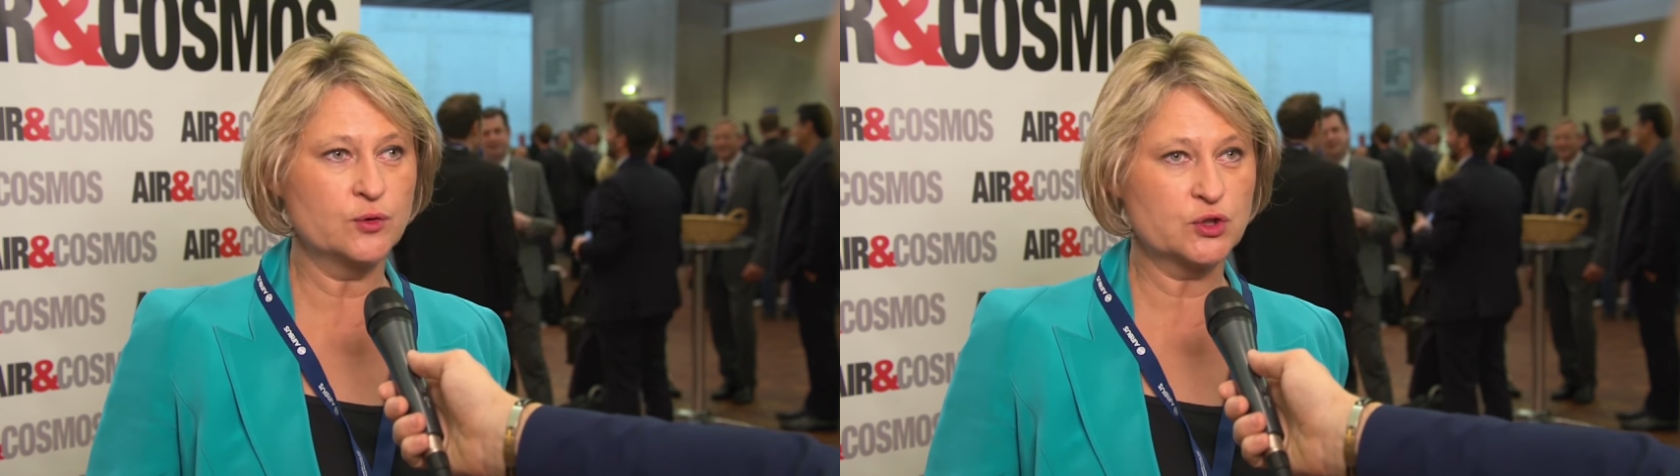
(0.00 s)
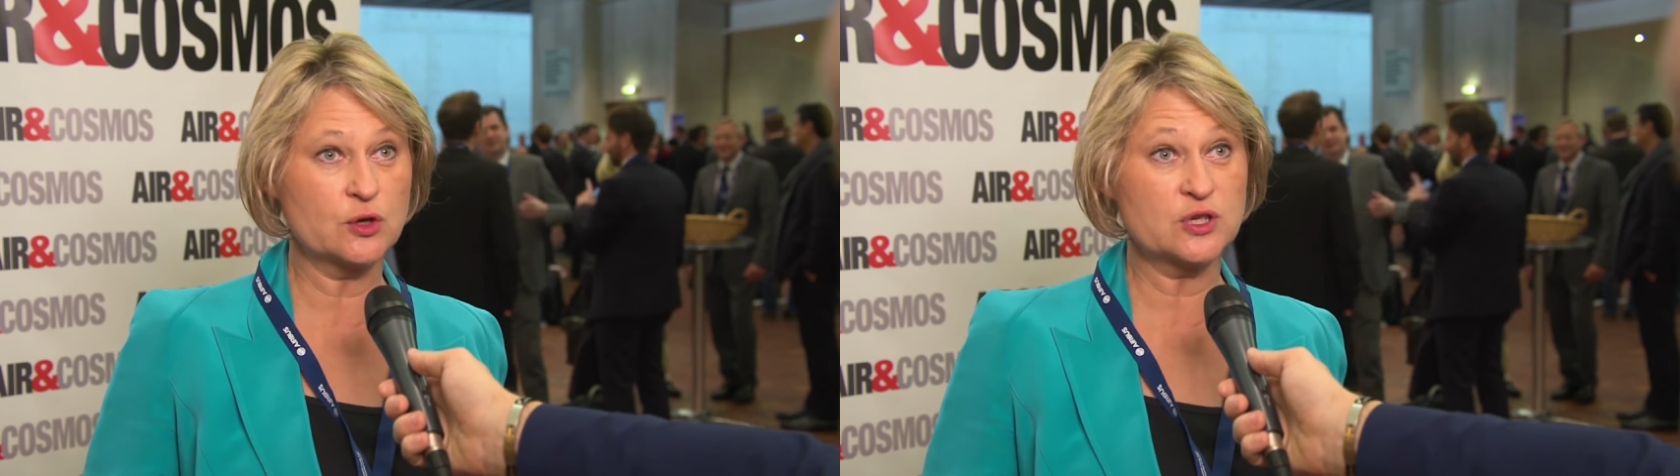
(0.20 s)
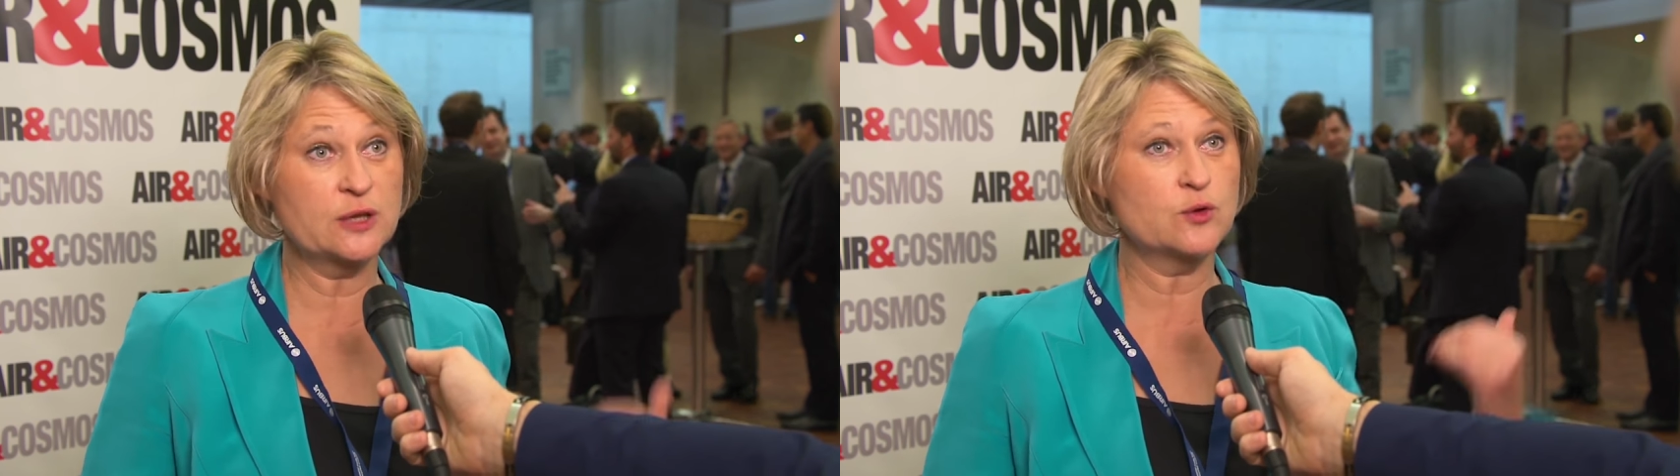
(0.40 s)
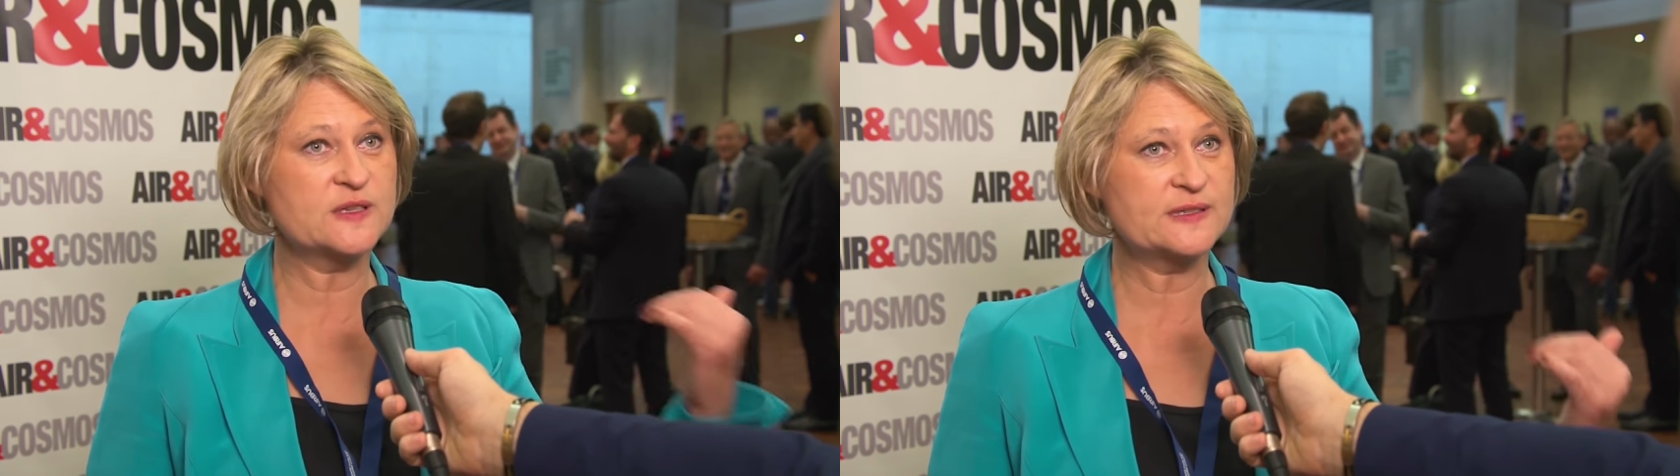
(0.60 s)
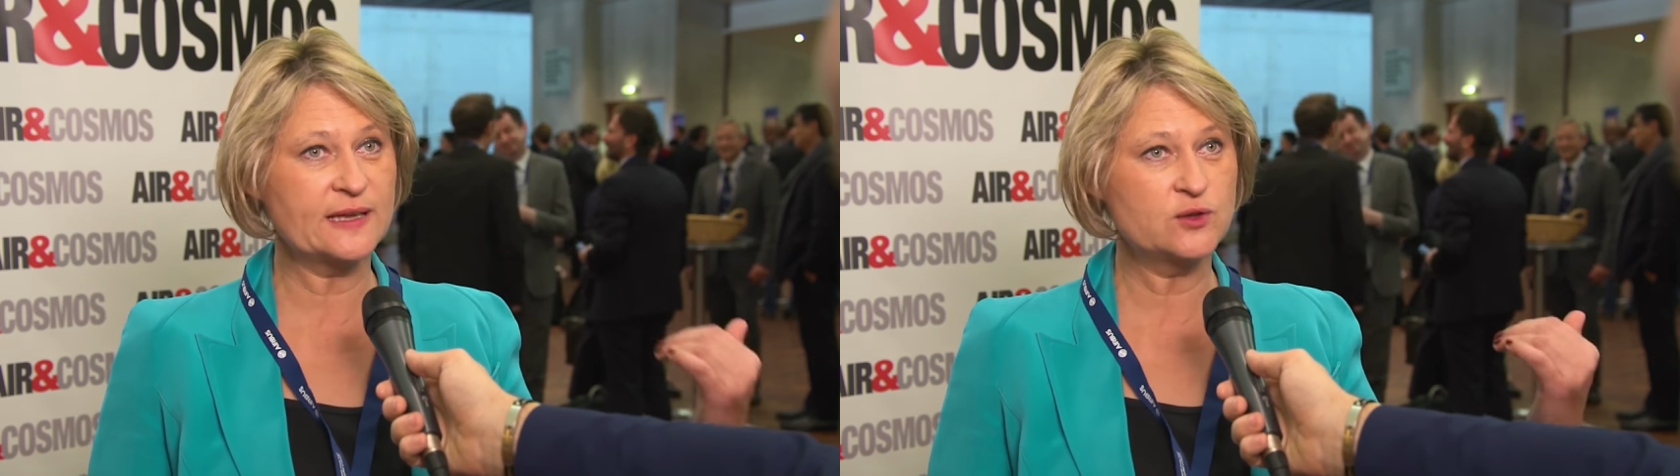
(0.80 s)
de changer de
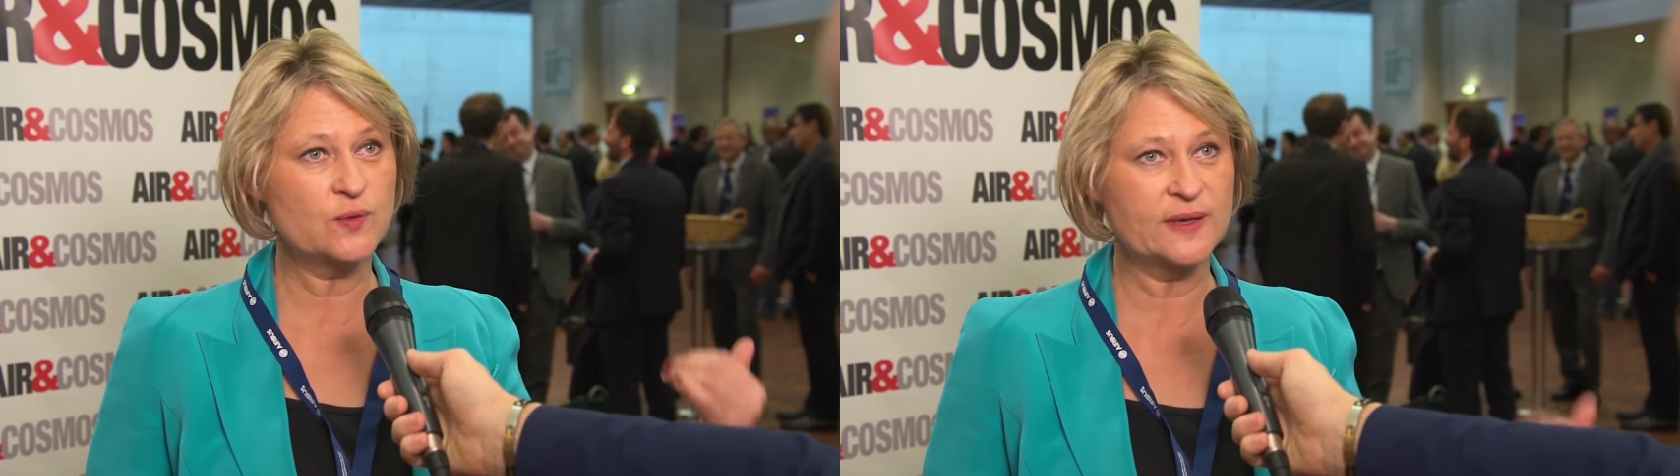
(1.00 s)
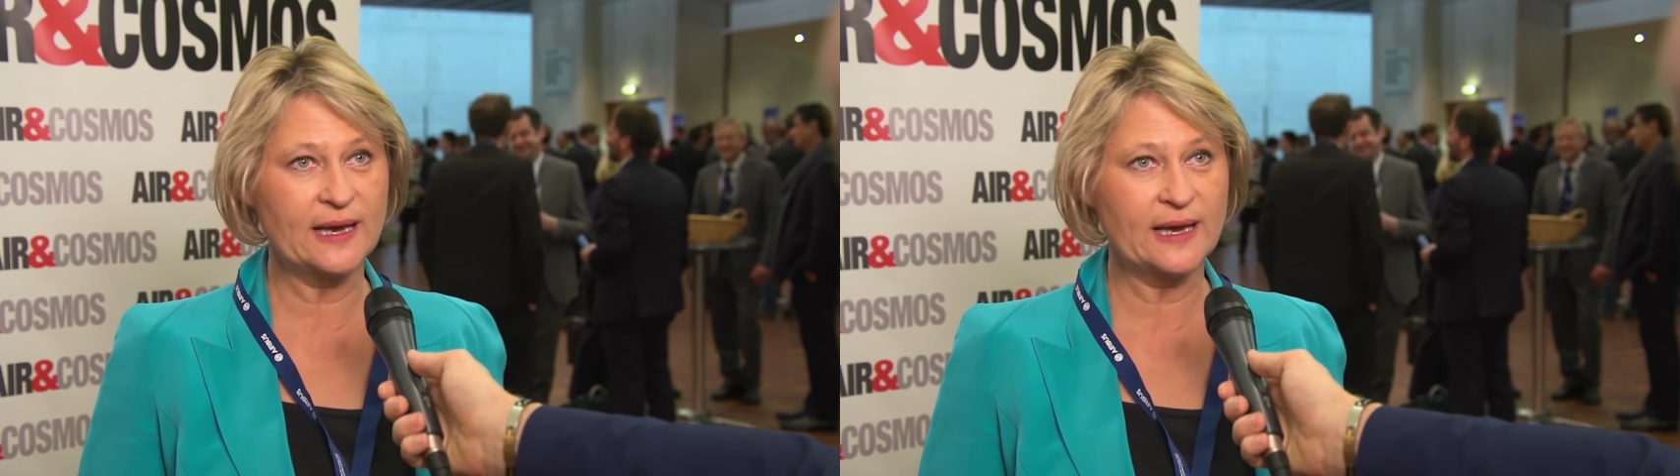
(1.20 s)
statut et